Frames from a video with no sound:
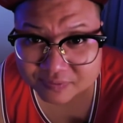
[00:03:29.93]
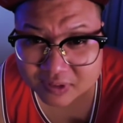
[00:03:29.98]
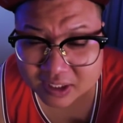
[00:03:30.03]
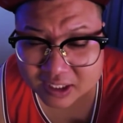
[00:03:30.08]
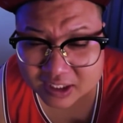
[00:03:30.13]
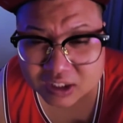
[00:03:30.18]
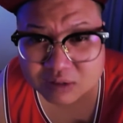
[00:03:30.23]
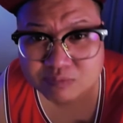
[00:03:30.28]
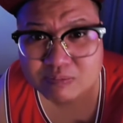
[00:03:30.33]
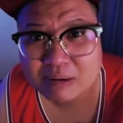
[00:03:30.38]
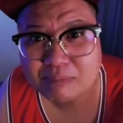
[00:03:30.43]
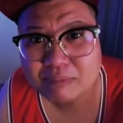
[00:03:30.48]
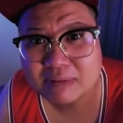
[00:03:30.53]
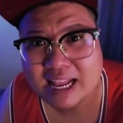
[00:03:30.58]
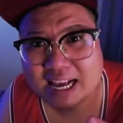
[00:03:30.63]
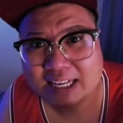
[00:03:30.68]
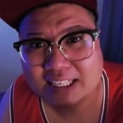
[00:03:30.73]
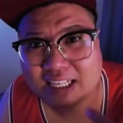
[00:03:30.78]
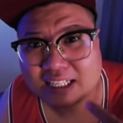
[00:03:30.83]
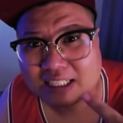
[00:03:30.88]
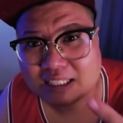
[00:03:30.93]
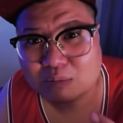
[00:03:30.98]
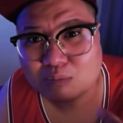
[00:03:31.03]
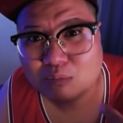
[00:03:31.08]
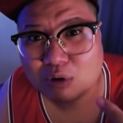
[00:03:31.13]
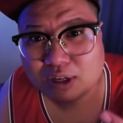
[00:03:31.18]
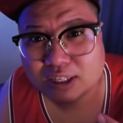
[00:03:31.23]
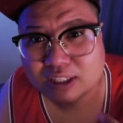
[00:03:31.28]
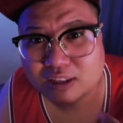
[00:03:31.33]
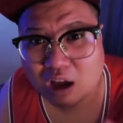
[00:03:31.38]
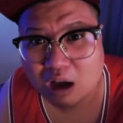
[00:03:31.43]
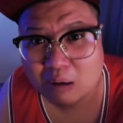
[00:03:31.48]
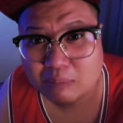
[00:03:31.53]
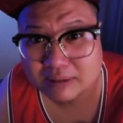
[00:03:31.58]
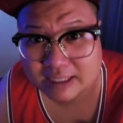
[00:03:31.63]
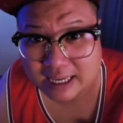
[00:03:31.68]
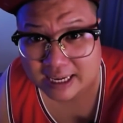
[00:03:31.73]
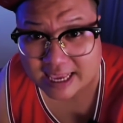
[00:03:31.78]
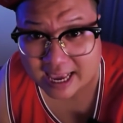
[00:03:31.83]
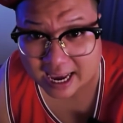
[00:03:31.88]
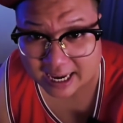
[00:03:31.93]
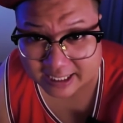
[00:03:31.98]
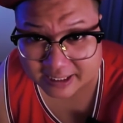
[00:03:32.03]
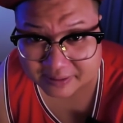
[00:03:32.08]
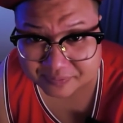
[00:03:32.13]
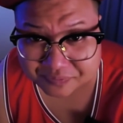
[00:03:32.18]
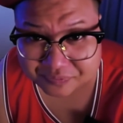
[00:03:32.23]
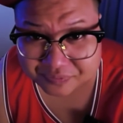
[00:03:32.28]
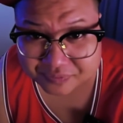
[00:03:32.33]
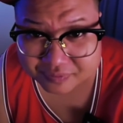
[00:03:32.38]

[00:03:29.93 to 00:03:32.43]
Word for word: thì trước mắt mình đang nhìn trong monitor mình thấy vậy